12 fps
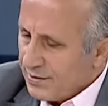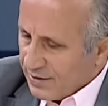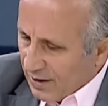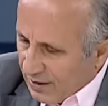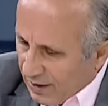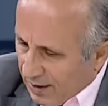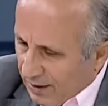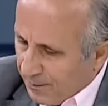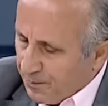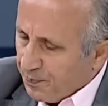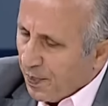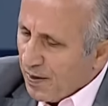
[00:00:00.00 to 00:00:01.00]
Zaten
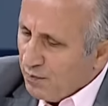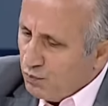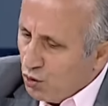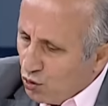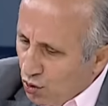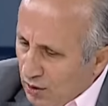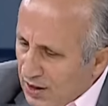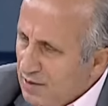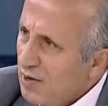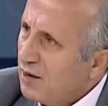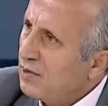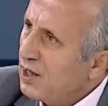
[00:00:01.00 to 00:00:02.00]
bütün
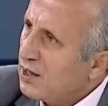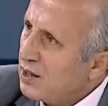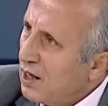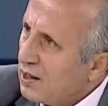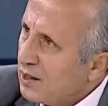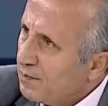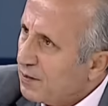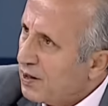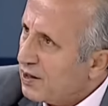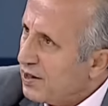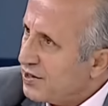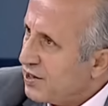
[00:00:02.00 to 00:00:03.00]
imamları
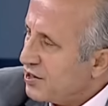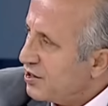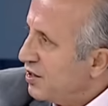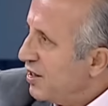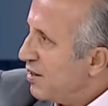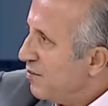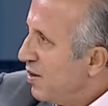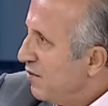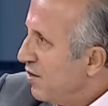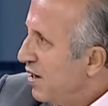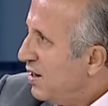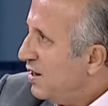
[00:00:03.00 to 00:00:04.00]
Araplardan seçtiler.
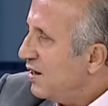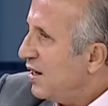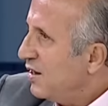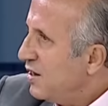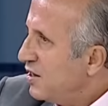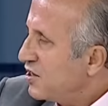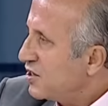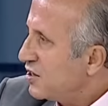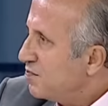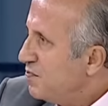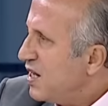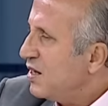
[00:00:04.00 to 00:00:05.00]
Mevaliden
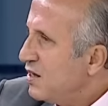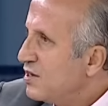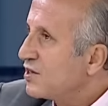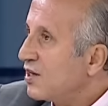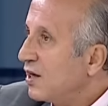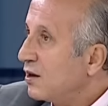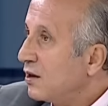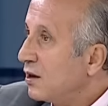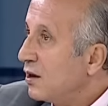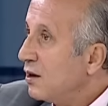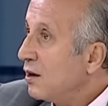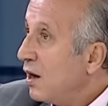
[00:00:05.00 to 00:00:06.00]
hiçbir insanın
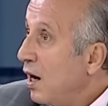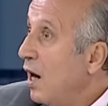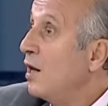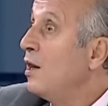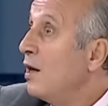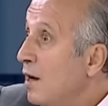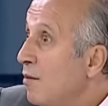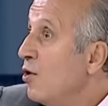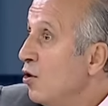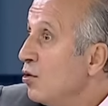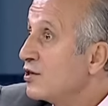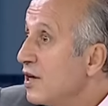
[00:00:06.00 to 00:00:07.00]

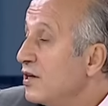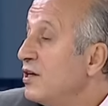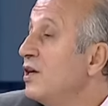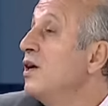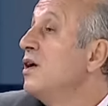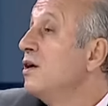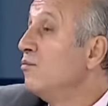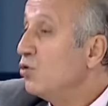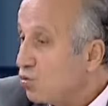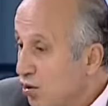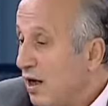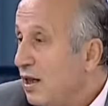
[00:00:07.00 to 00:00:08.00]
allame olsa ki
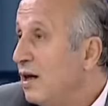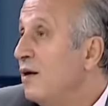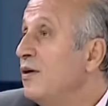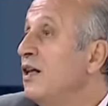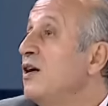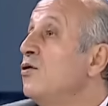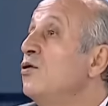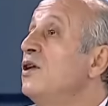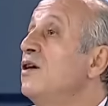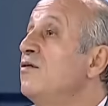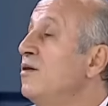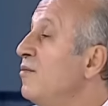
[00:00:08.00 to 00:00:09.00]
bütün allameleri o
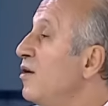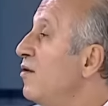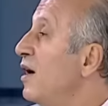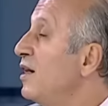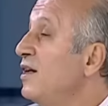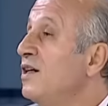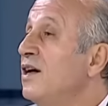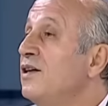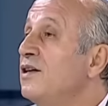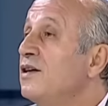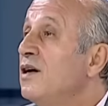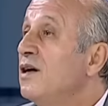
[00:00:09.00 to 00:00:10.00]
devrin
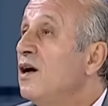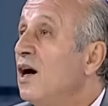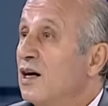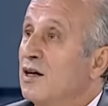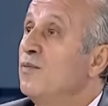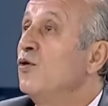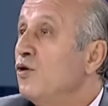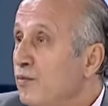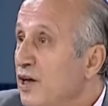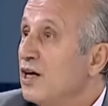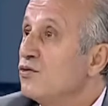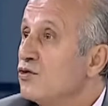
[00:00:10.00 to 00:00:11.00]
mevalidendir. Arap
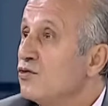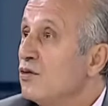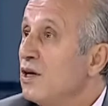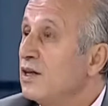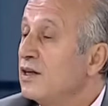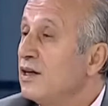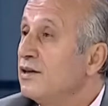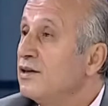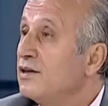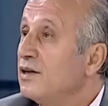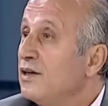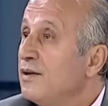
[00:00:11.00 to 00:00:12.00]
olmayan unsurlardandır.